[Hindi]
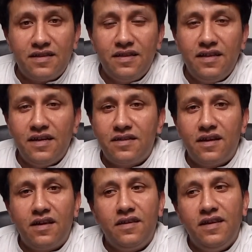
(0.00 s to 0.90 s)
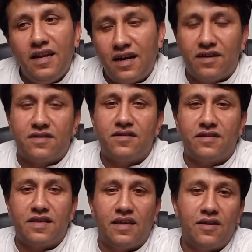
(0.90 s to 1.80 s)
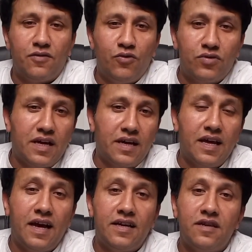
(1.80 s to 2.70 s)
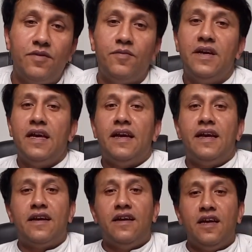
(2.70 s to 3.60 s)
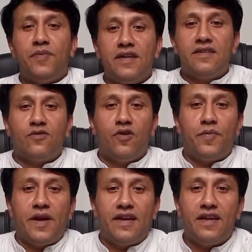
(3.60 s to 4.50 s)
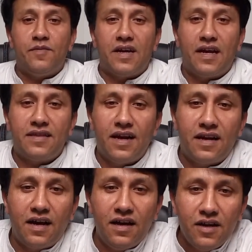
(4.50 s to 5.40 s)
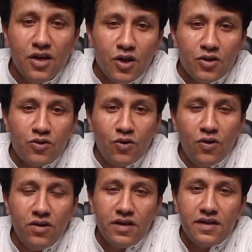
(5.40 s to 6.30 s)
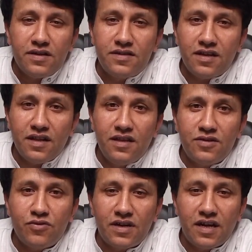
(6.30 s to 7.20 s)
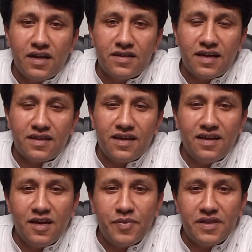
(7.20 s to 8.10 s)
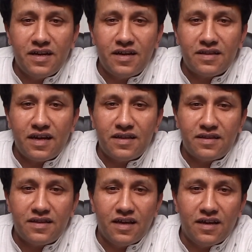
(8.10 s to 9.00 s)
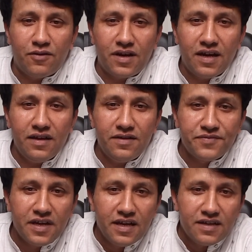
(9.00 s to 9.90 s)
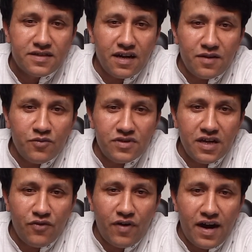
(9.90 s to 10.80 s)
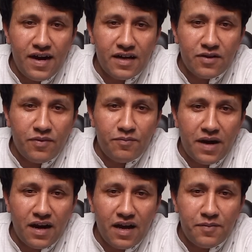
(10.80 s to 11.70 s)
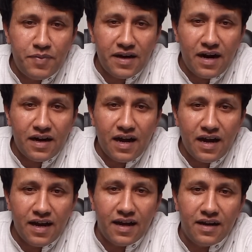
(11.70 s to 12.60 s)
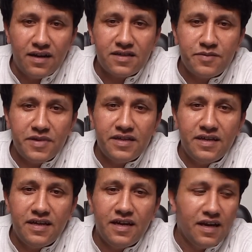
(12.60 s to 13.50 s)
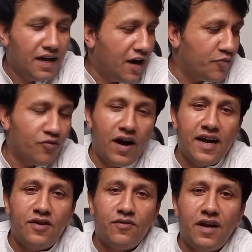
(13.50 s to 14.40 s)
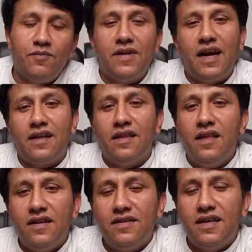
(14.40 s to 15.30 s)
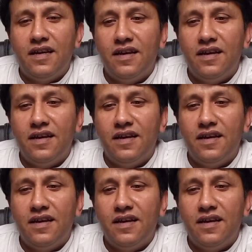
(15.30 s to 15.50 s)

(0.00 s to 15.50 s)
देर तक गीला रख सकते हैं क्योंकि होता क्या है कि जब हम एक्रिलिक पेंट से कोई पेंटिंग बनाते हैं ना तो जल्दी सूखने लग जाता है यहीं पे दिक्कत आ जाती है ओके सर मुझे वाइट वाला बनाना है लक्ष्मी जी आप वाइट वाला बना दीजिए